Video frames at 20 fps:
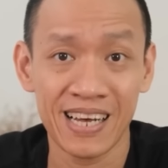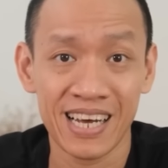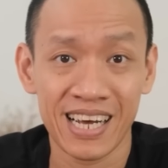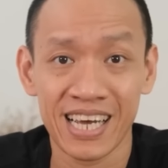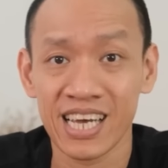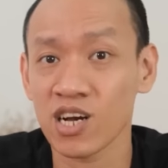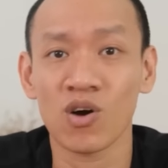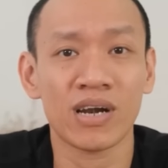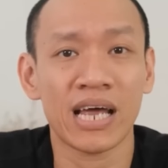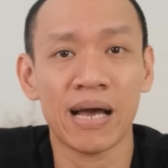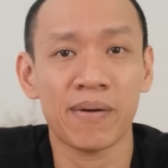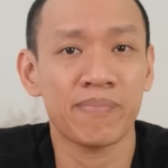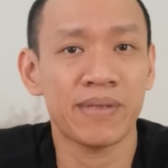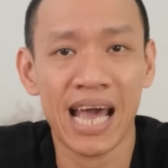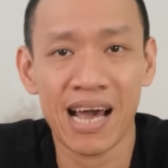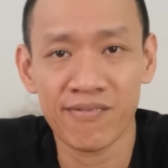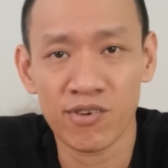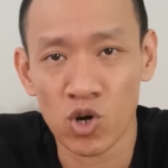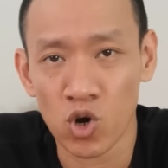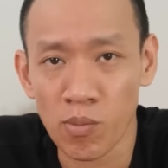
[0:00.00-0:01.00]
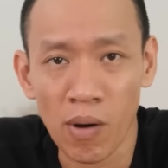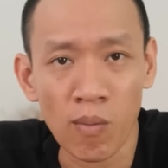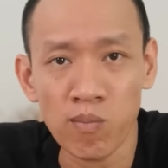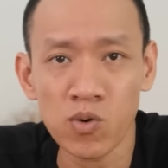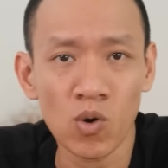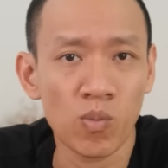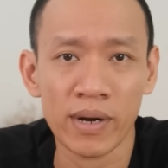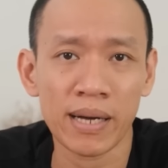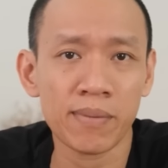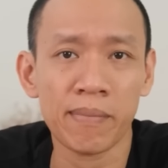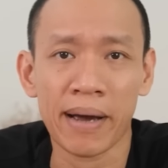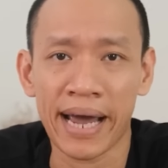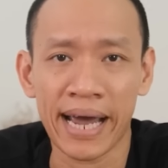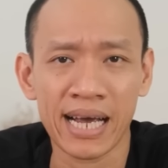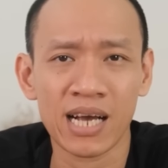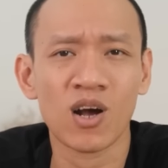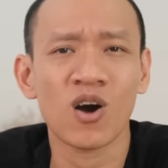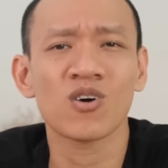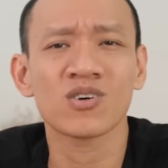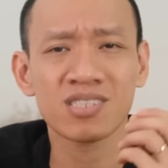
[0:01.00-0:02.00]
Khi con tham gia vào đội bóng cùng các
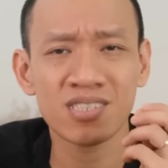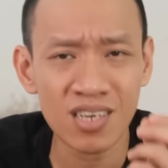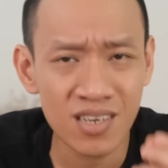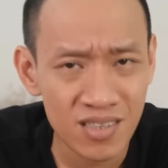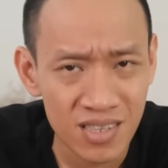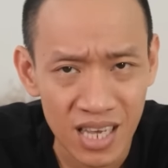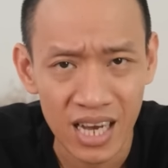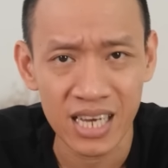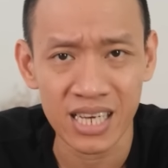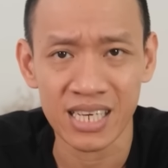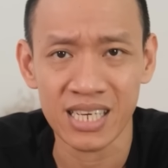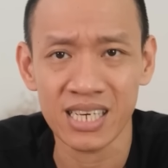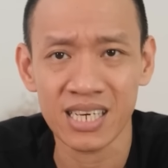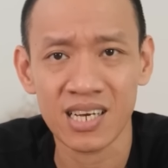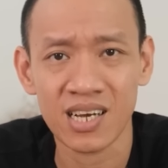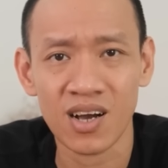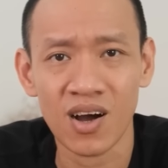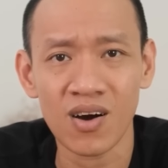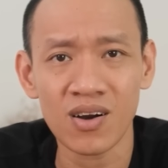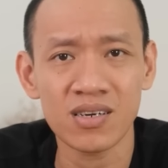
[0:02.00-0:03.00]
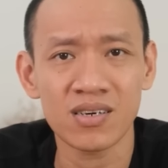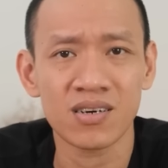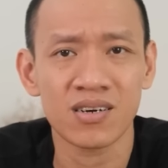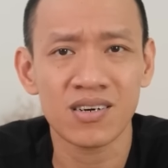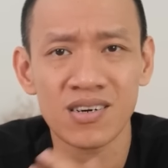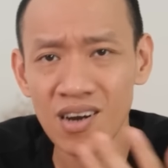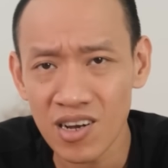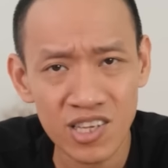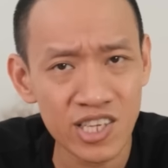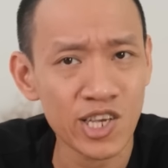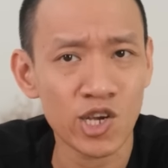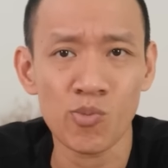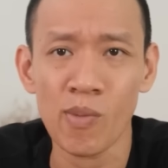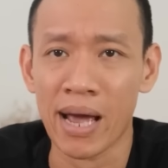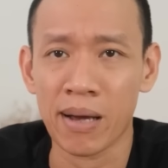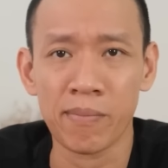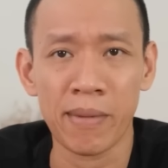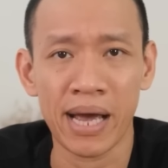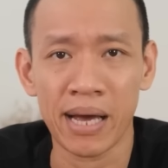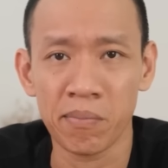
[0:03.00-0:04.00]
bạn, con tức thì có được rất nhiều
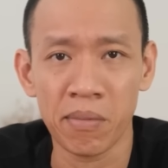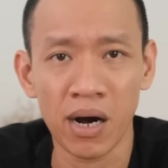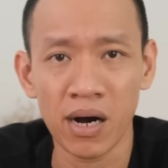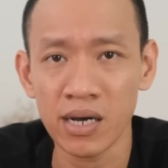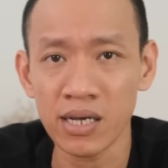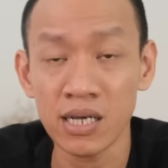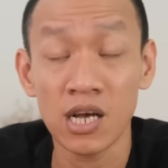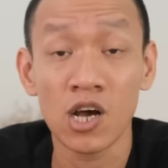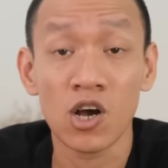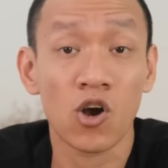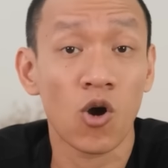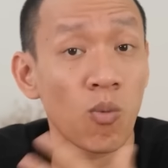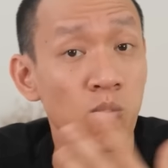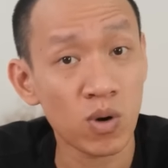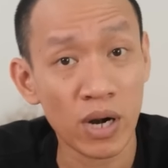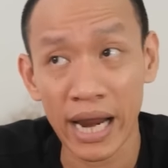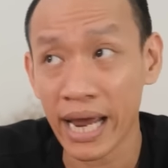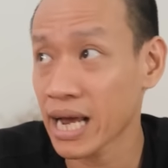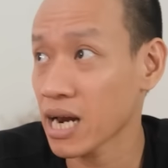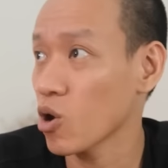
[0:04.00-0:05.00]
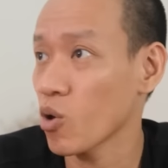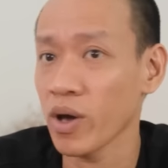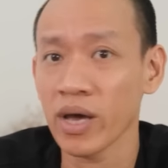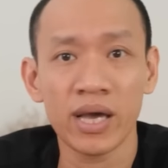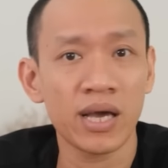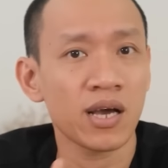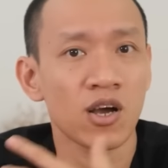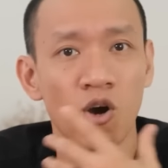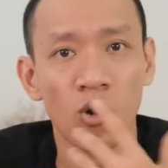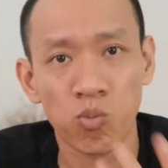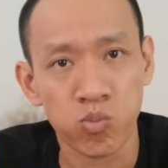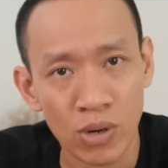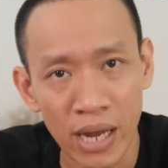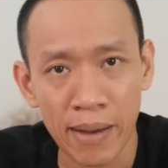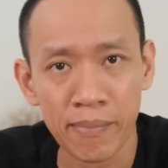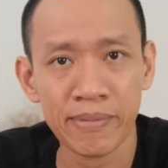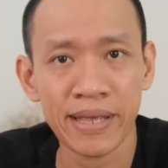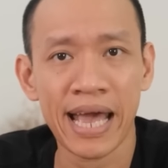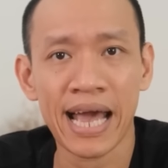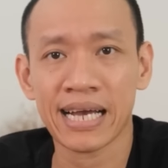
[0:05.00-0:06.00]
bạn bè mới cùng rèn luyện, cùng
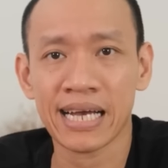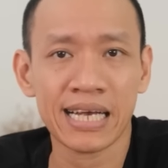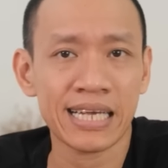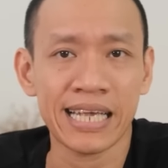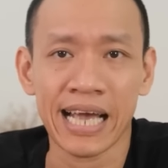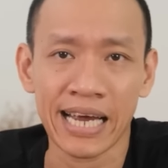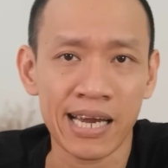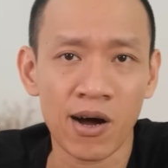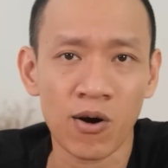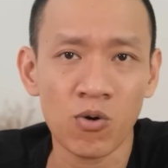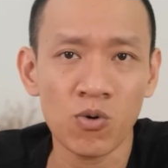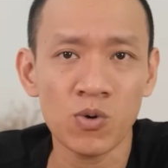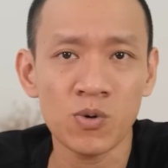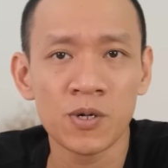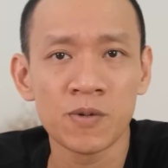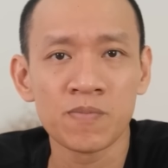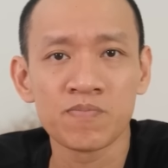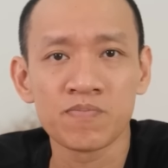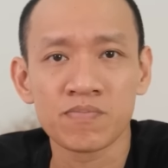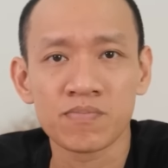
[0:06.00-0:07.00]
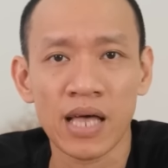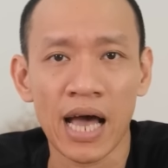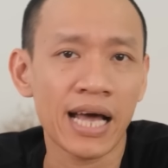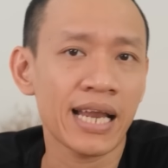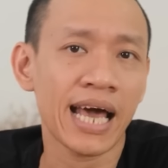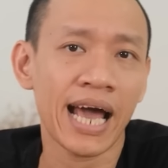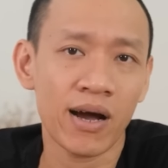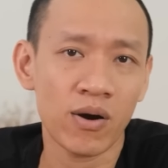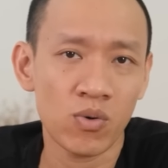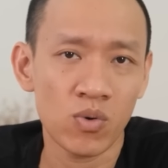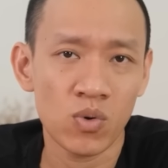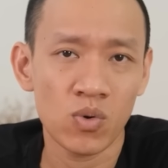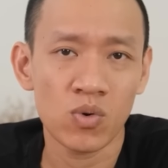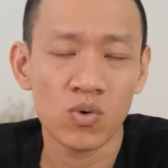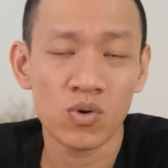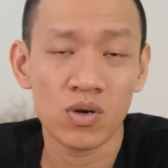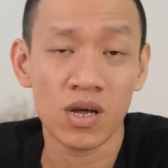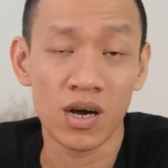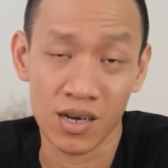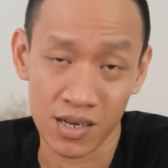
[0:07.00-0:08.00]
tham gia các giải đấu. Thể thao
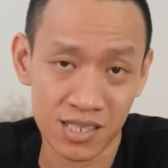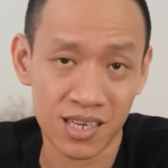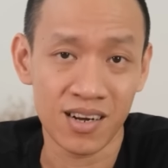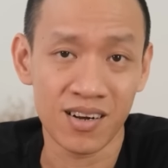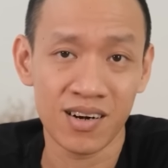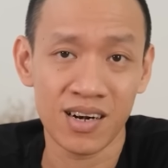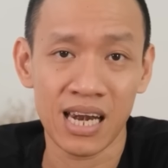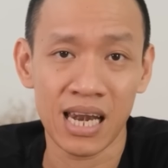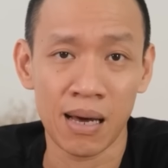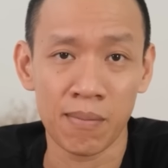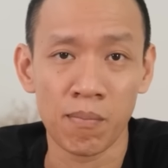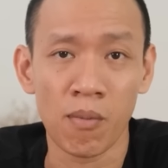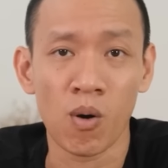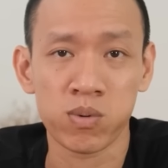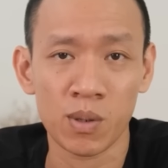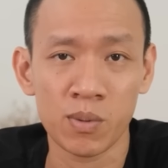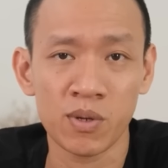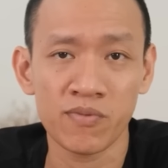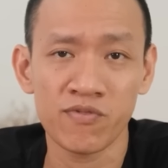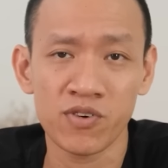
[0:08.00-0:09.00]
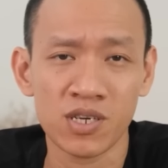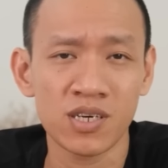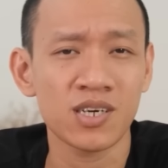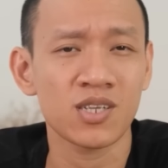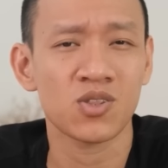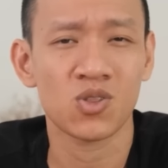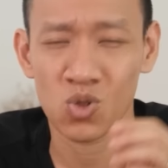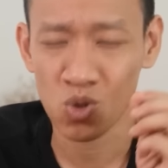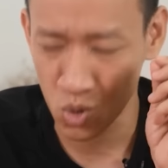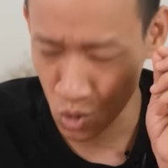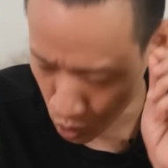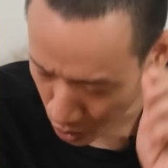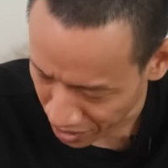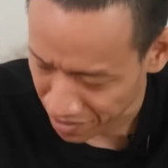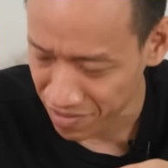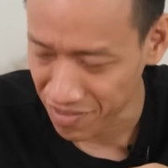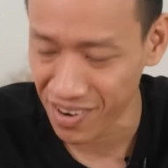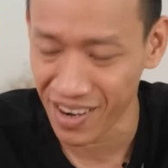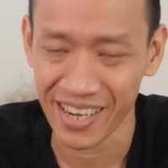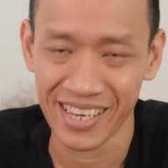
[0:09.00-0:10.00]
thật sự là một trong những phương thức
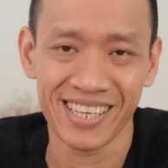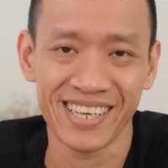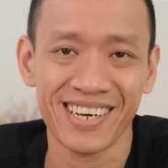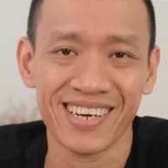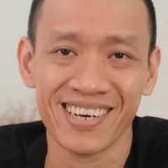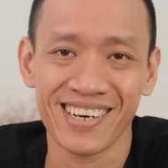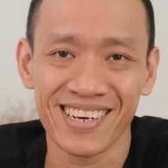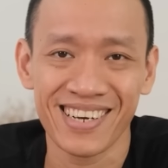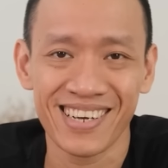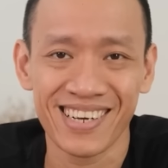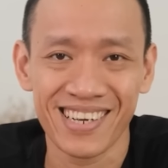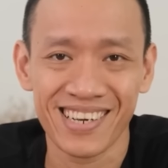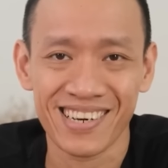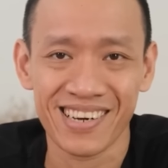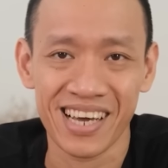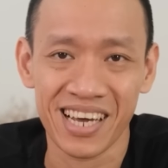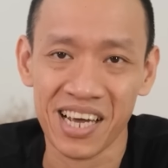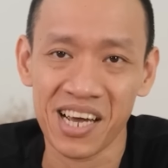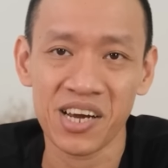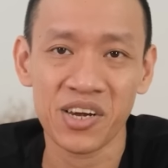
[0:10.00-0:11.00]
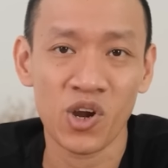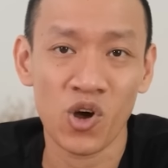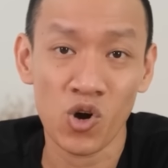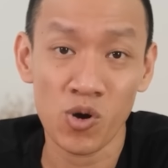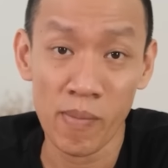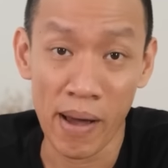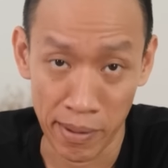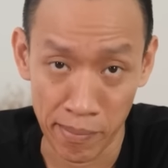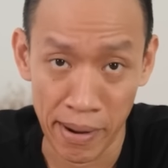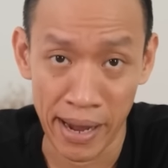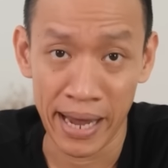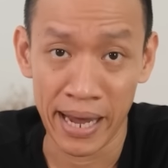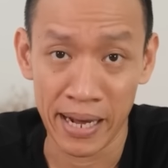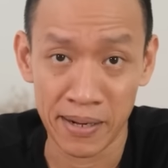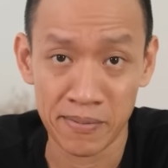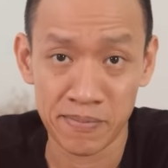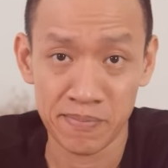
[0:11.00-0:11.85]
tuyệt vời nhất để kết nối bạn bè.